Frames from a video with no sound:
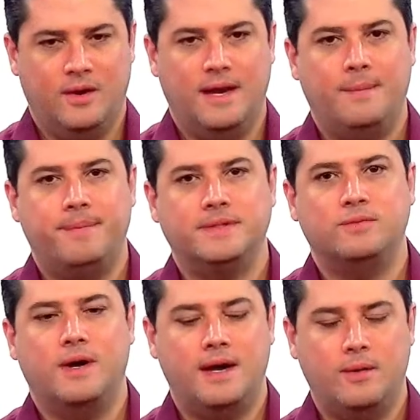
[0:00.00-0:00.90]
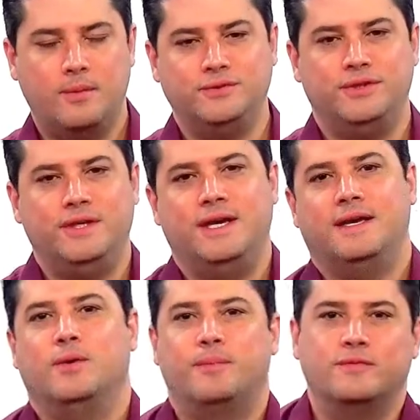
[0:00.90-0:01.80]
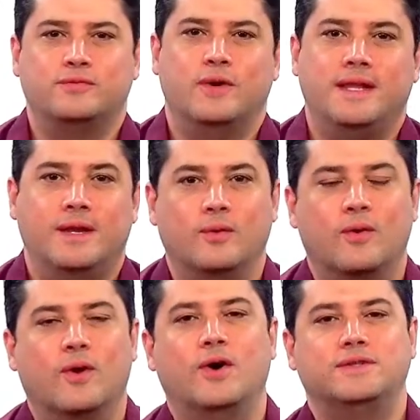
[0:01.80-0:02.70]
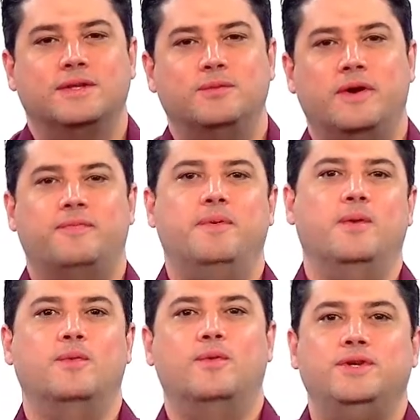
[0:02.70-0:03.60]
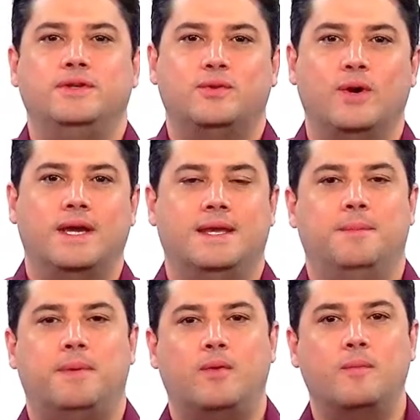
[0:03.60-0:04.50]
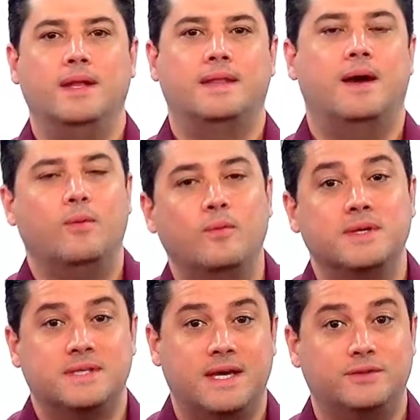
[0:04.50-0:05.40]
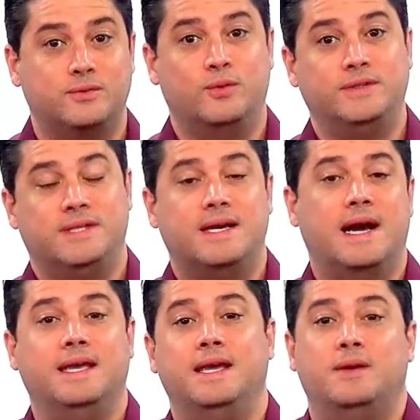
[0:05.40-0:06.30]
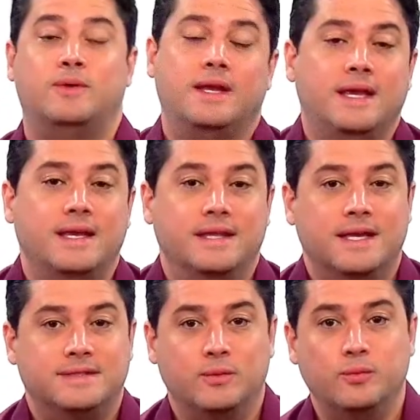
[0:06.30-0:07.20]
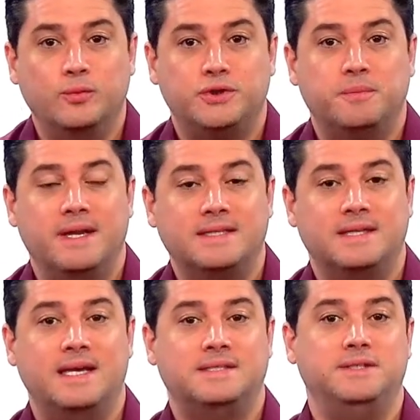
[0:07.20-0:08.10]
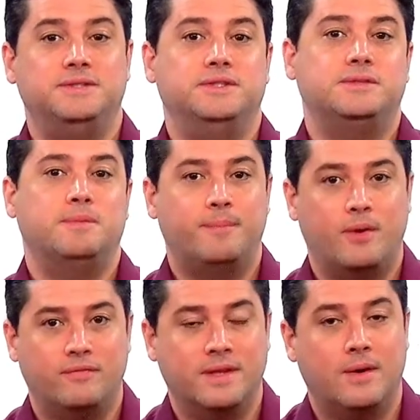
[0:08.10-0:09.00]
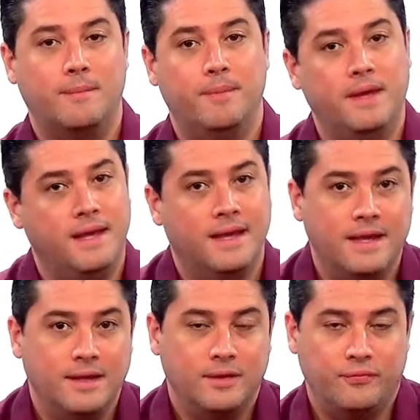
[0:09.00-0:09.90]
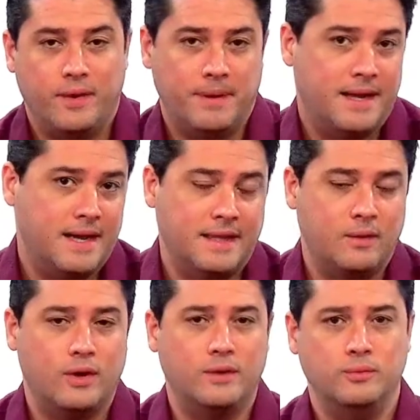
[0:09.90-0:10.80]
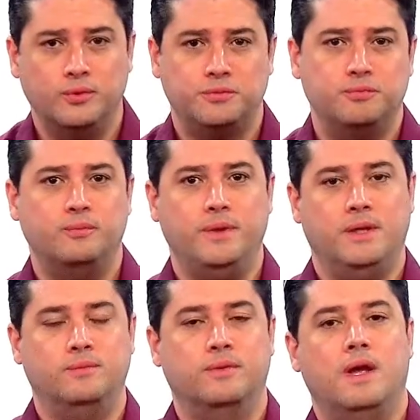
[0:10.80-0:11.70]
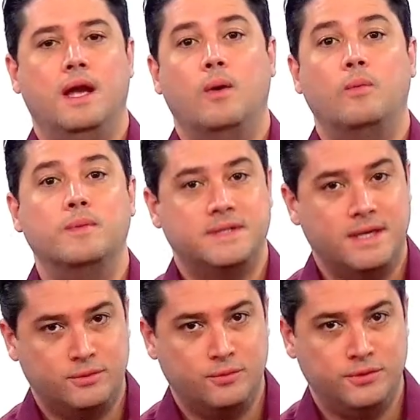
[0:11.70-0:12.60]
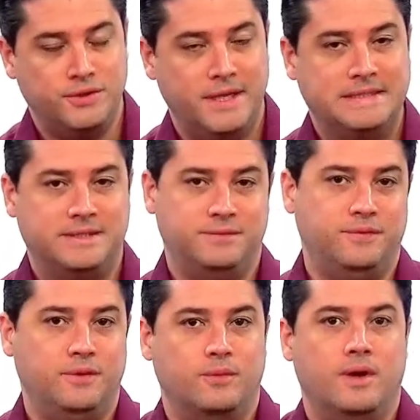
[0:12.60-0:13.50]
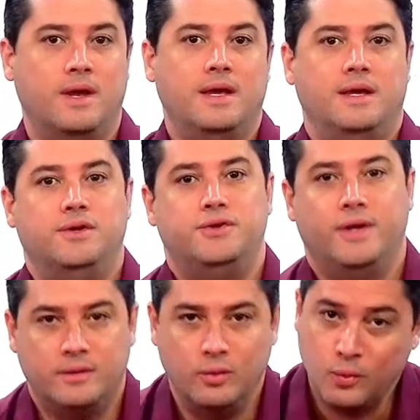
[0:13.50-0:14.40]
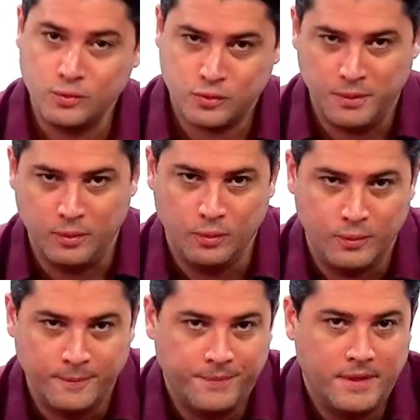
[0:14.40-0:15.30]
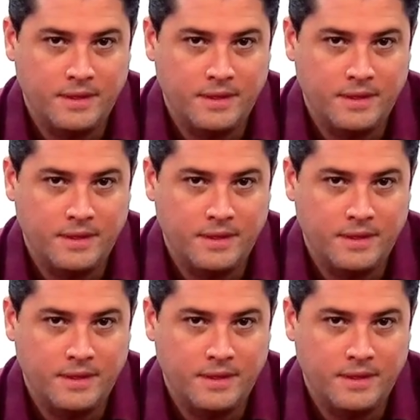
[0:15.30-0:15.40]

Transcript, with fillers: Olá pessoal, bom dia. Aqui é o professor Adriano Costa do FBUNI. Estou aqui para comentar algumas questões que caíram nessa última, nessa recentíssima prova da OAB, que foi aplicada agora no último domingo. Algumas questões de direito civil e de direito do consumidor.